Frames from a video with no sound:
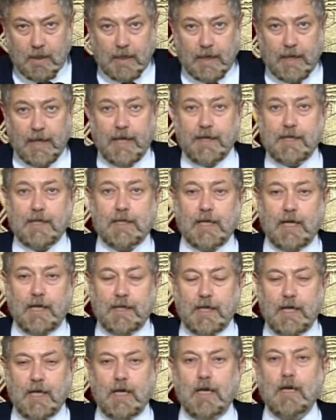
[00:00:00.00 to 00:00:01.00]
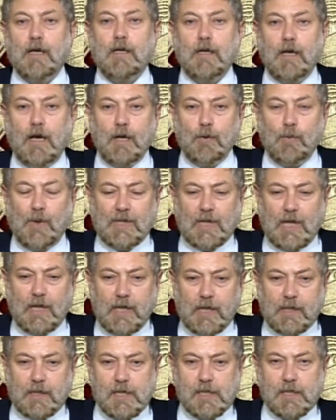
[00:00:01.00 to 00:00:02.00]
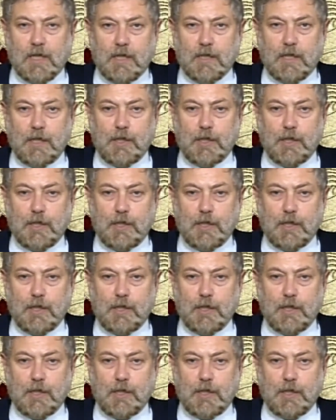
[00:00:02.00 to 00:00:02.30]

إعادة إحياء الوضع الاقتصادي